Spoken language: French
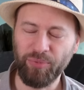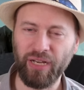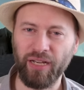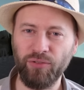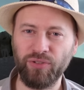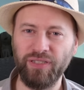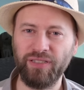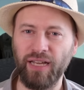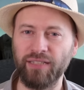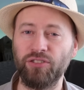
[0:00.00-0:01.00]

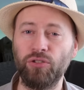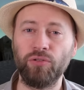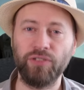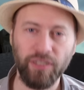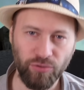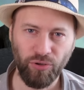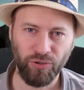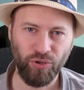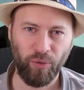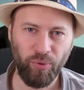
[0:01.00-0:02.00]
réussissent à sortir de
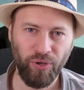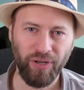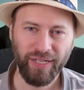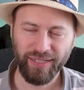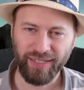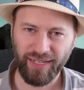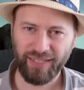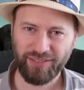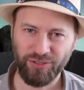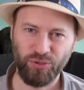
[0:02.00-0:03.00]
leur torpeur
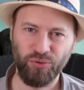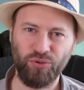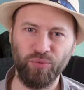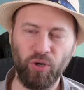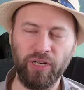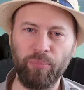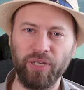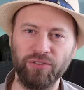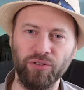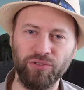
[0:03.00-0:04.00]
grâce justement à la
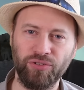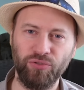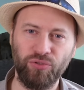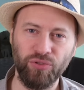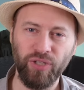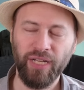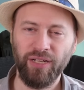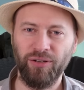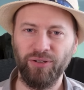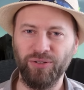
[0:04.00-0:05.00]
présence de
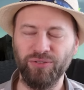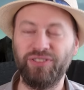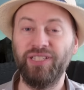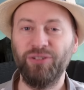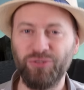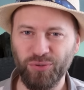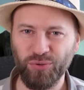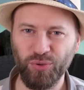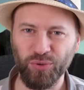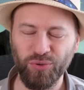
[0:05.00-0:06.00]
euh, zélotes
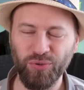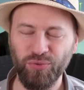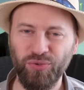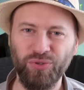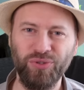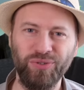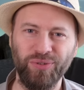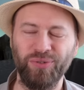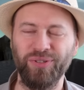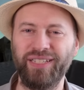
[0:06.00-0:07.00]
autour d'eux ou de
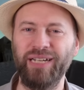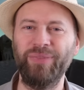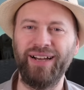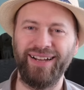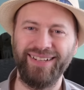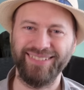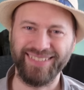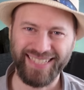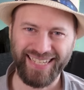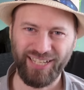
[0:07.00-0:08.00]
euh, camarades
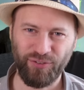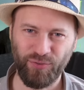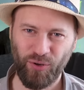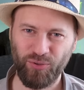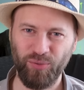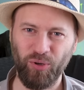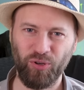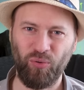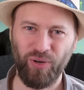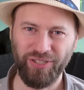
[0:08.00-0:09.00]
très fortement
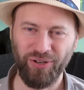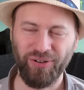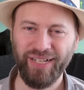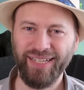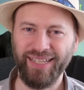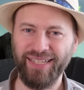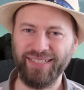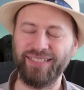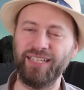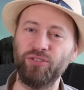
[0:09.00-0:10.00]
croyants. Et
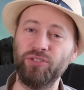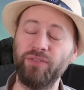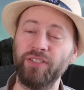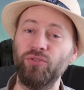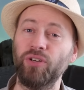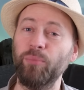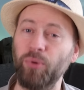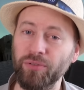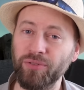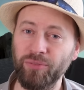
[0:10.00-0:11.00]
c'est quelque chose qui va se
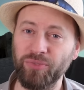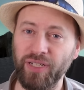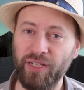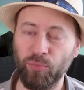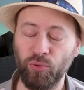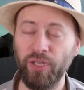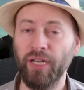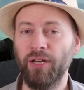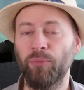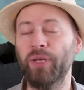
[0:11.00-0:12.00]
répandre comme ça. Et puis,
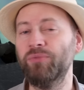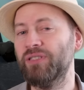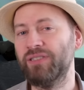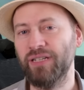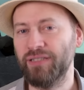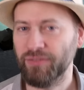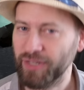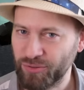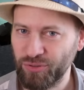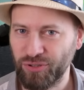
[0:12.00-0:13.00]
même si ça a été
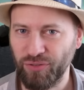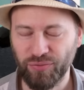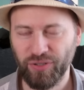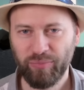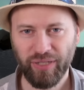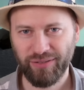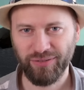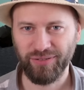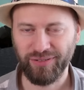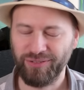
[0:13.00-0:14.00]
vrai qu'une seule fois par
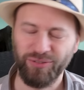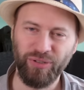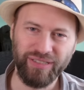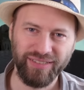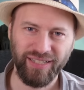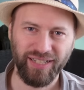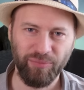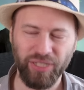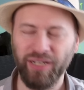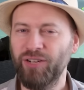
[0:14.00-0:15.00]
le hasard, et eh
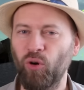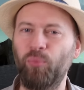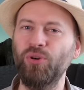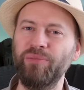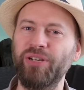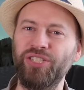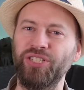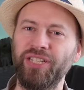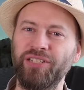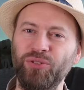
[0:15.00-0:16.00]
bien, on peut
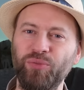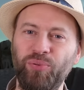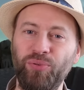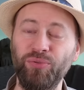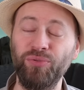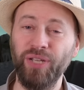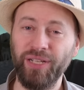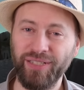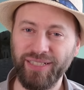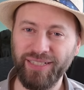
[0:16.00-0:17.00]
imaginer que plus
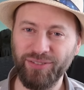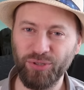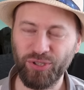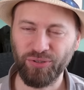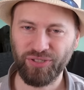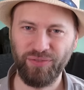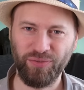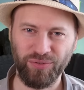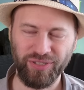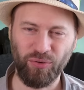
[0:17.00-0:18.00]
il y a de gens qui
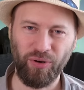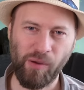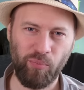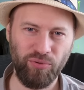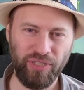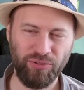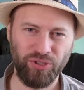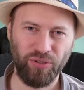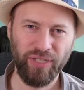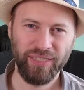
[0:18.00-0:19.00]
vont y croire, plus il y a de
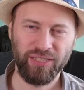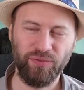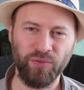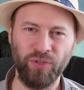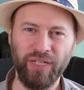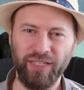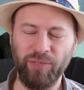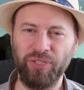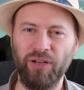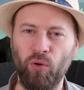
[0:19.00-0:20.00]
gens qui vont eh
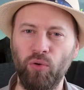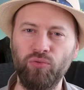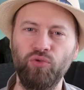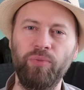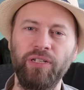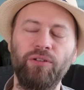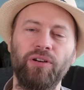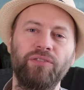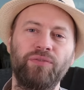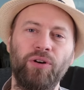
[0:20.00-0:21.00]
bien, redoubler
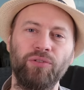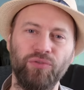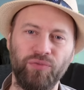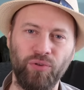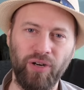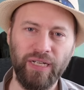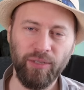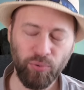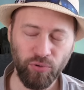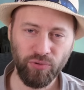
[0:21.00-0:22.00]
leur effort de foi,
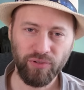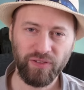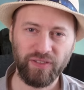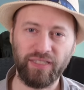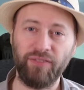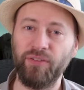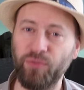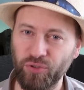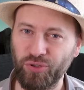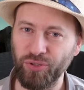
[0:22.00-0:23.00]
plus ça va
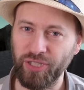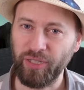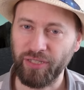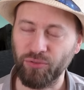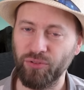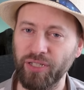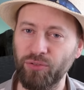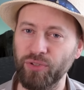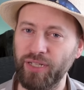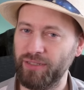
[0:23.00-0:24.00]
fonctionner, étant donné
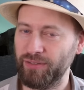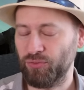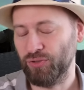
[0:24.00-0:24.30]
qu'on est